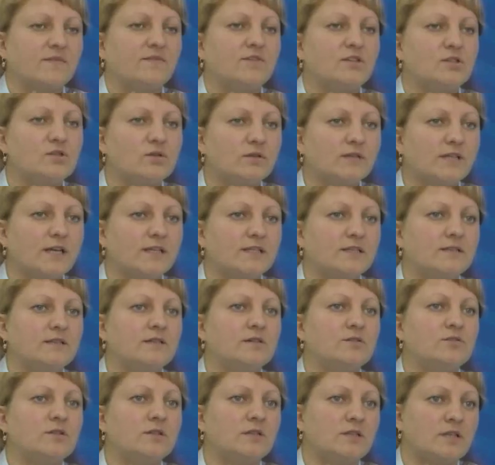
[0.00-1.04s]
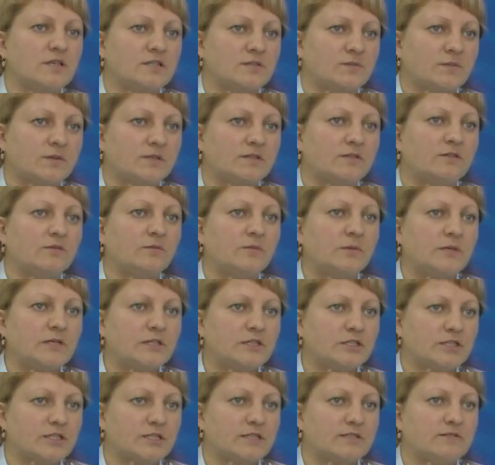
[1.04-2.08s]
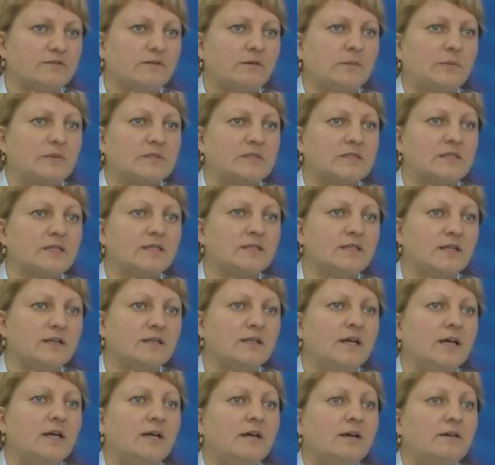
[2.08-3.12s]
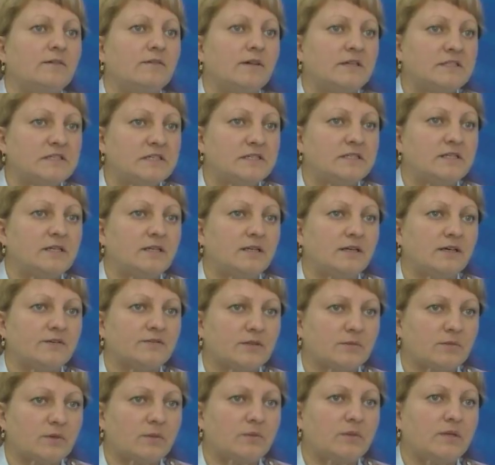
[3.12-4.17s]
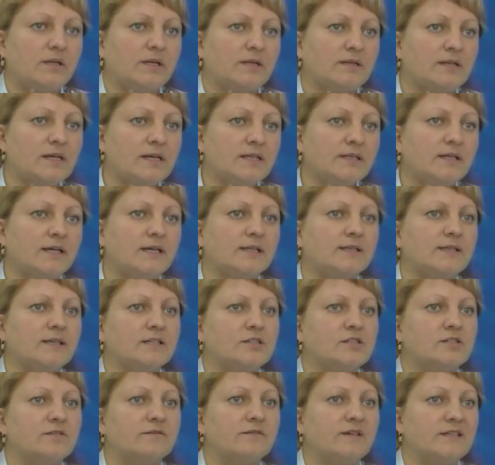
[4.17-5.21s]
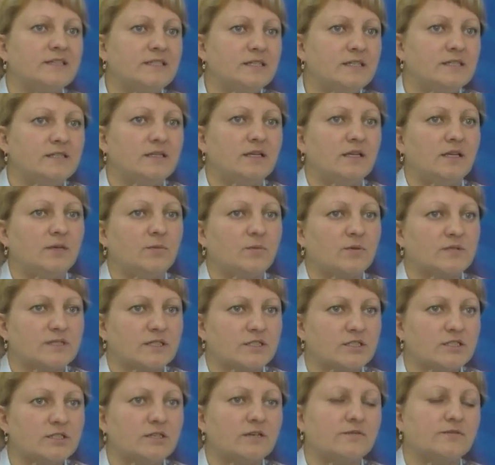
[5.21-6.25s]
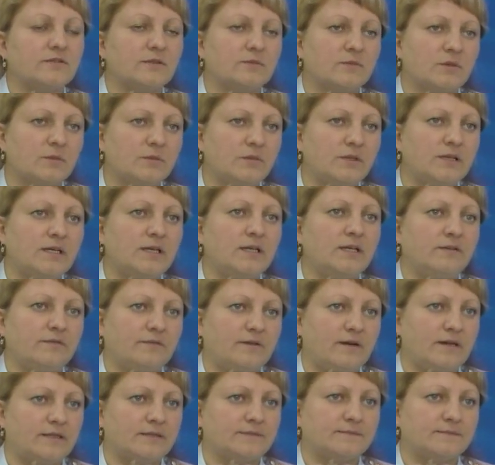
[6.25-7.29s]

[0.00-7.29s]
результате дорожно-транспортного происшествия пострадал водитель автомобиля «Лада», а также водитель и пассажир автомобиля «Алифан».